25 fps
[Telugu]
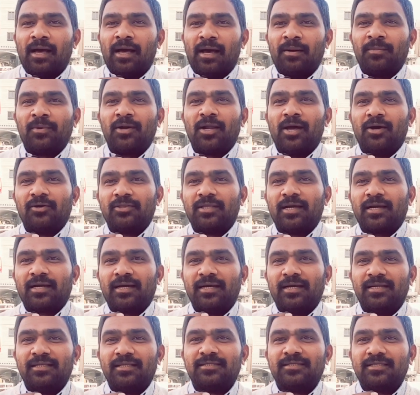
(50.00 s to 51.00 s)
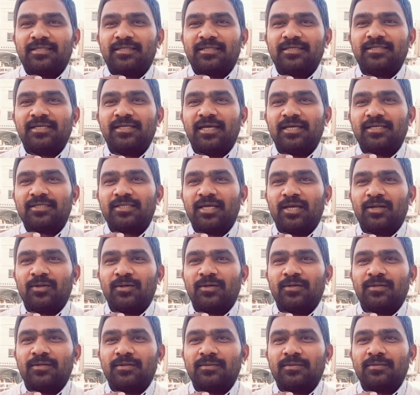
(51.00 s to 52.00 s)
అమరావతి అక్కడి నుంచి
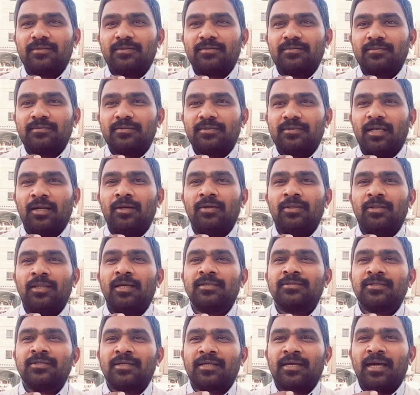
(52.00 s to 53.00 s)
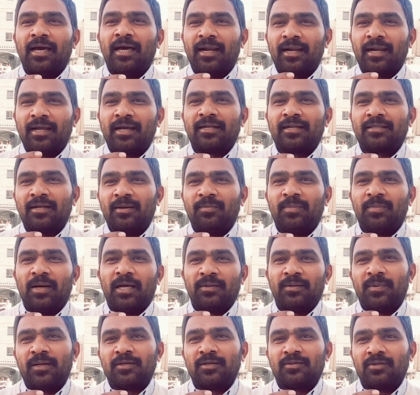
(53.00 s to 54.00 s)
తీసేస్తాను తెలుగుదేశం కార్యకర్తలు
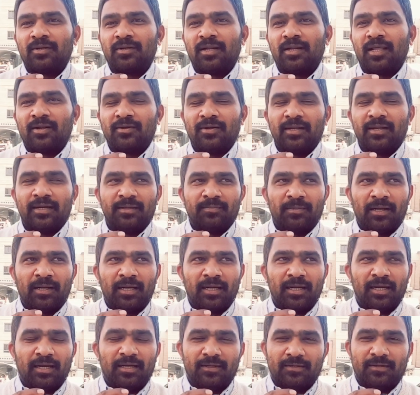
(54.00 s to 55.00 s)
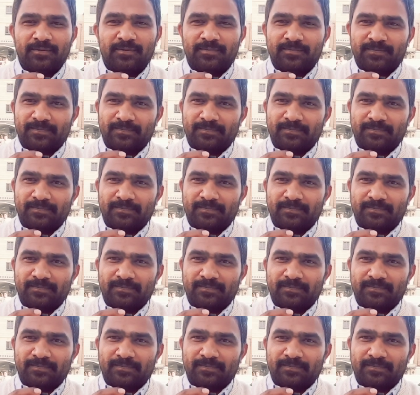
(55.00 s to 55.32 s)
బాధపడుతున్నారు అని మాట్లాడాడు